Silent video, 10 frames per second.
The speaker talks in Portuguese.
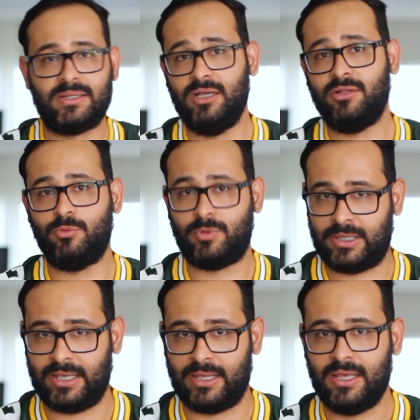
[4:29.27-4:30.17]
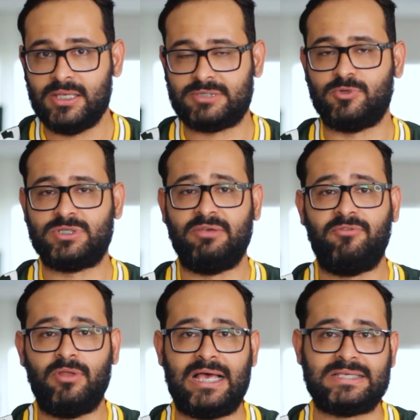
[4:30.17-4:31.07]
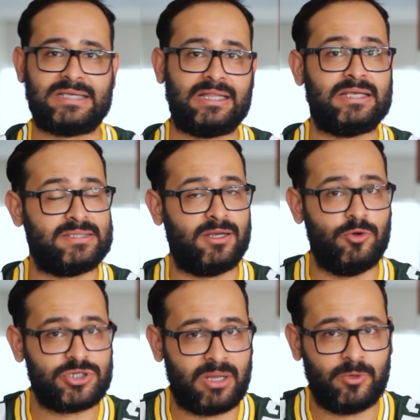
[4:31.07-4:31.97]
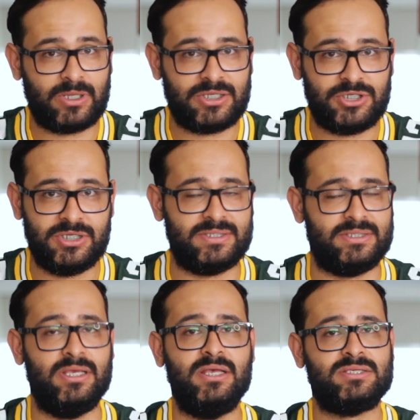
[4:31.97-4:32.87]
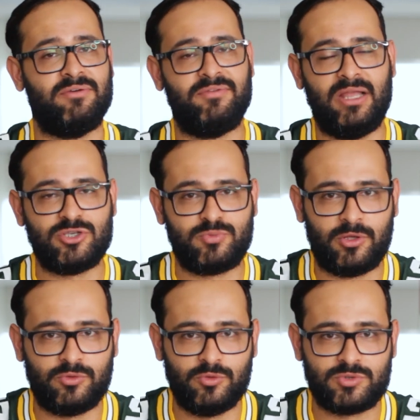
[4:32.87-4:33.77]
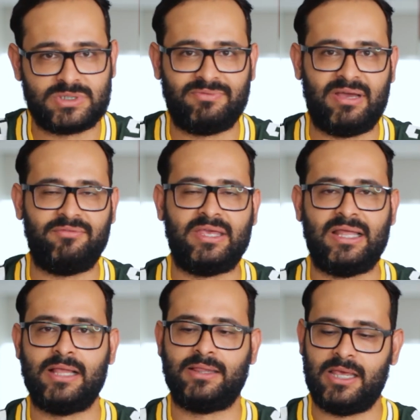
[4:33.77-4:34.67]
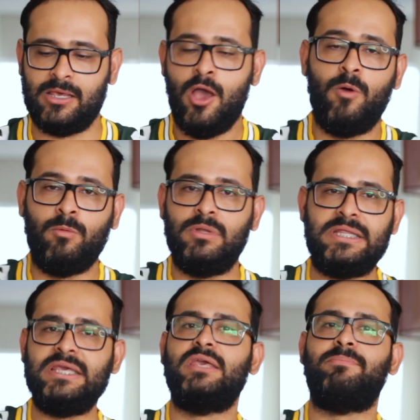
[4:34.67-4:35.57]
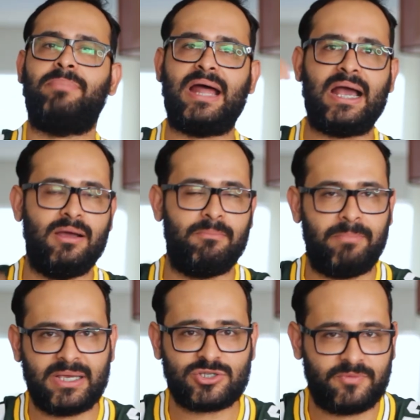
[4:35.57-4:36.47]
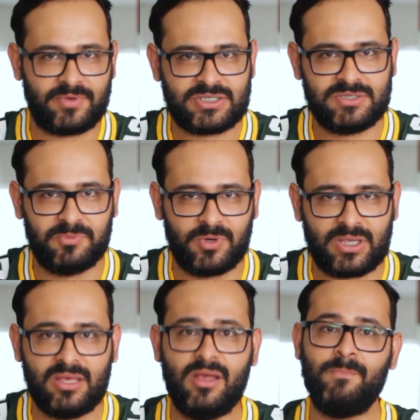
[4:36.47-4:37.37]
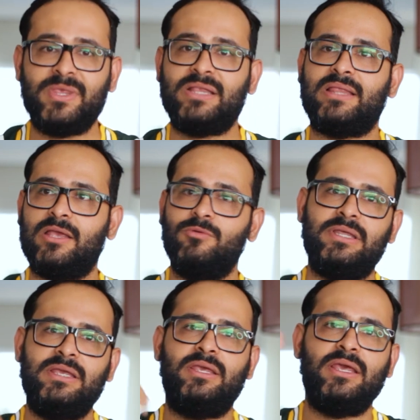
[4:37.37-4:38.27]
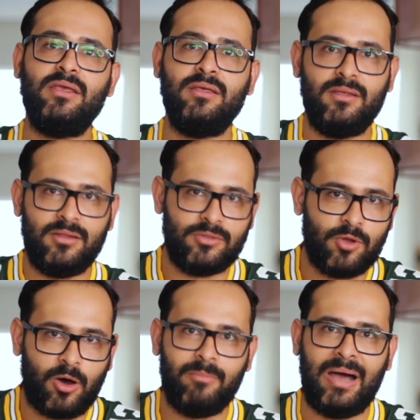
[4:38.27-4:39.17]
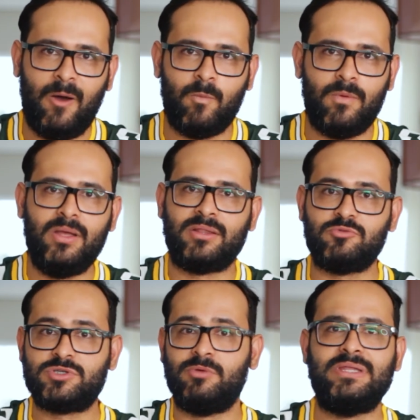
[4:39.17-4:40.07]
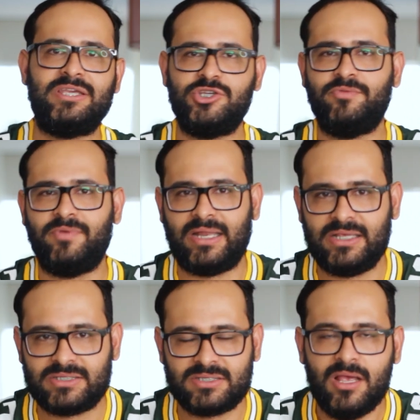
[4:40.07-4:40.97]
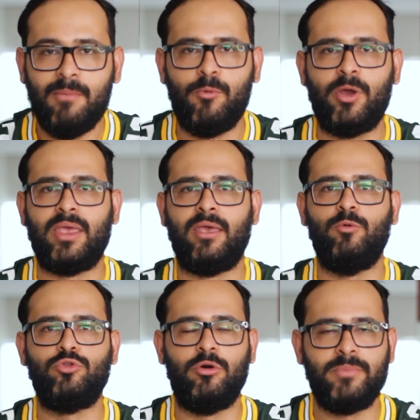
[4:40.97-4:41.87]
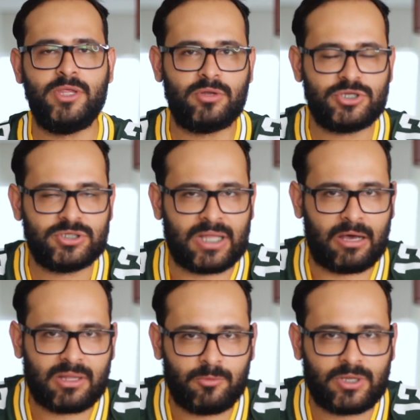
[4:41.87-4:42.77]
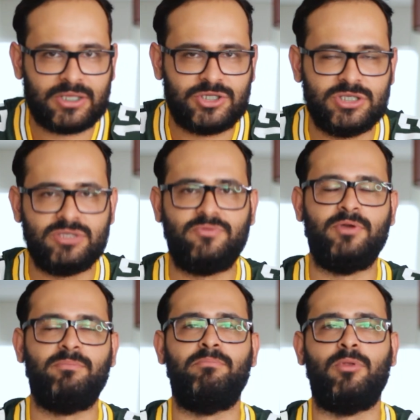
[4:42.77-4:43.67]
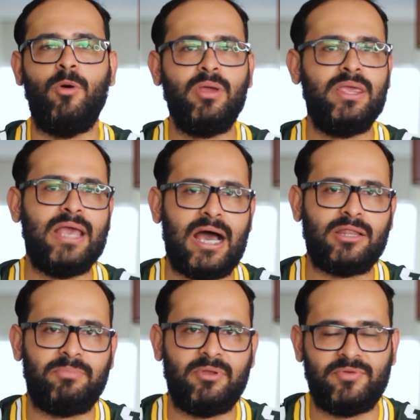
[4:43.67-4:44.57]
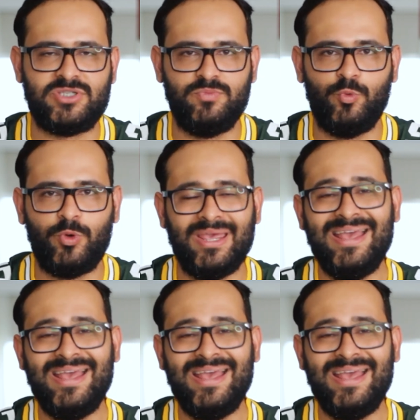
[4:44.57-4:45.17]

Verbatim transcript: Tanto que, se você for lá se cadastrar hoje na Monetize, se afiliar aos produtos, você vai ver que ela tem um link para campanhas do Facebook e tem o um link normal. Então são links diferentes, porque o domínio original da Monetize foi bloqueado pelo Facebook